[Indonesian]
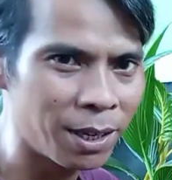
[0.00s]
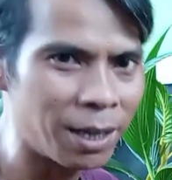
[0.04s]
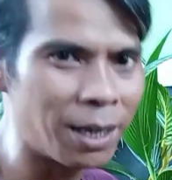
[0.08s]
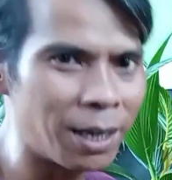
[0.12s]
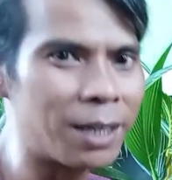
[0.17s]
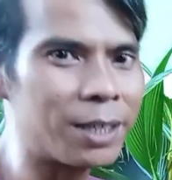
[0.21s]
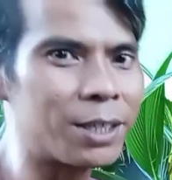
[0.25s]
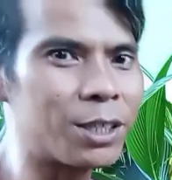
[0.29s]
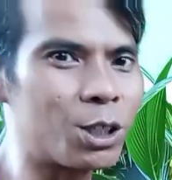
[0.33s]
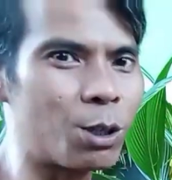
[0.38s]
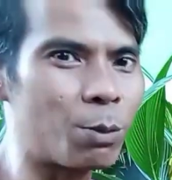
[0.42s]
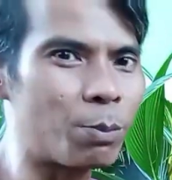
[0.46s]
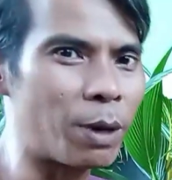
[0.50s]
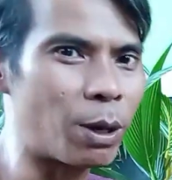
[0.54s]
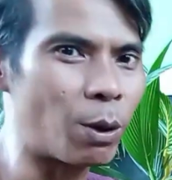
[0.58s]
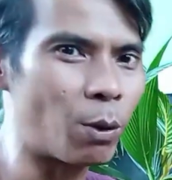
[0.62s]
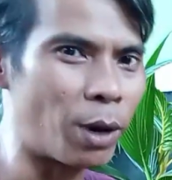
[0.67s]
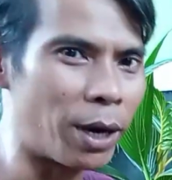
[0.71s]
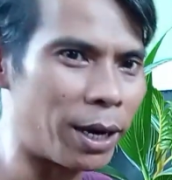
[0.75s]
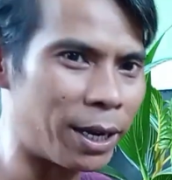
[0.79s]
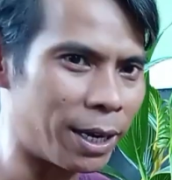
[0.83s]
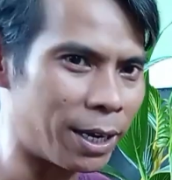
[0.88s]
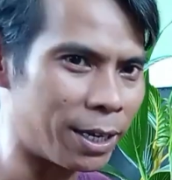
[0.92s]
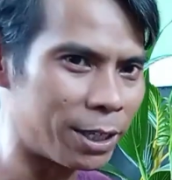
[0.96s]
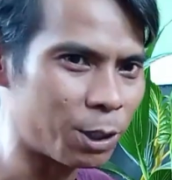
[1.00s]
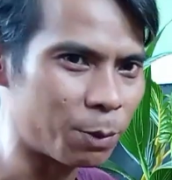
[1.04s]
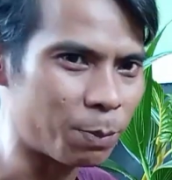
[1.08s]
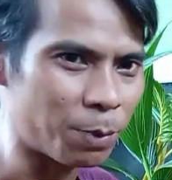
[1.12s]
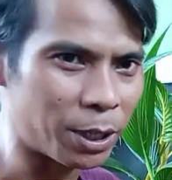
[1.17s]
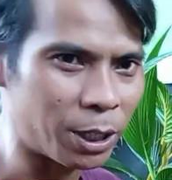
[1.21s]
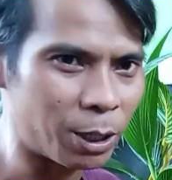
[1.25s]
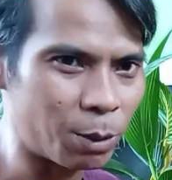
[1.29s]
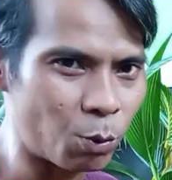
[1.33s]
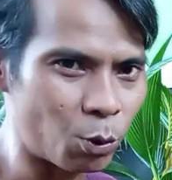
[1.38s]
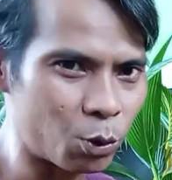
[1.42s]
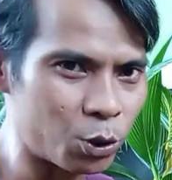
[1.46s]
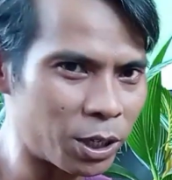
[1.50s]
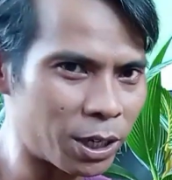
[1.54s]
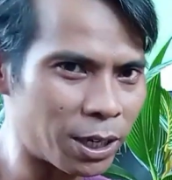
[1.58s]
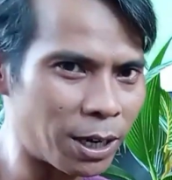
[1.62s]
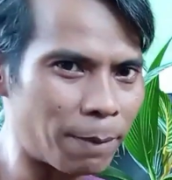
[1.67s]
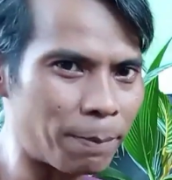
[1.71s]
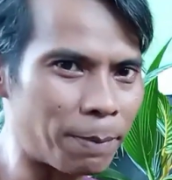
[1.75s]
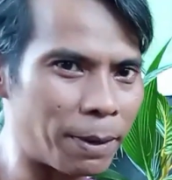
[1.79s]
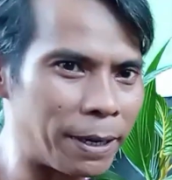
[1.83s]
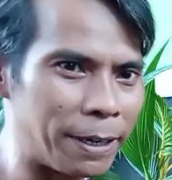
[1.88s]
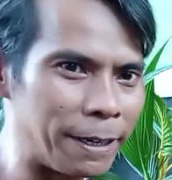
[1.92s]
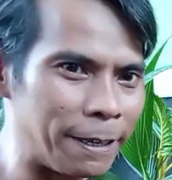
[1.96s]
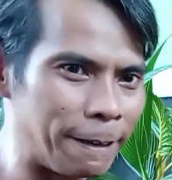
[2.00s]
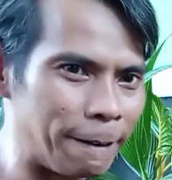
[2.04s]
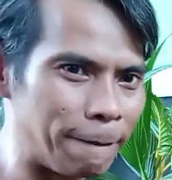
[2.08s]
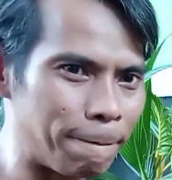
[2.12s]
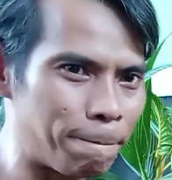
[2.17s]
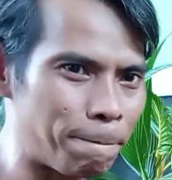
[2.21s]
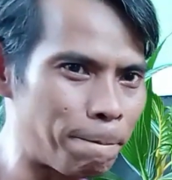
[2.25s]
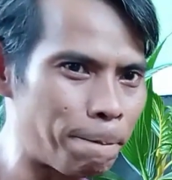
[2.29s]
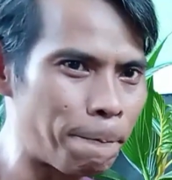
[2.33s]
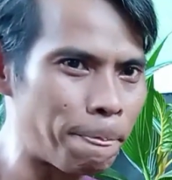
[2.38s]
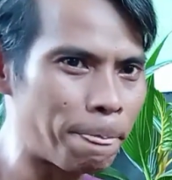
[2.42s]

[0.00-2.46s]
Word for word: istimewa ya seperti bonsai kelapa ini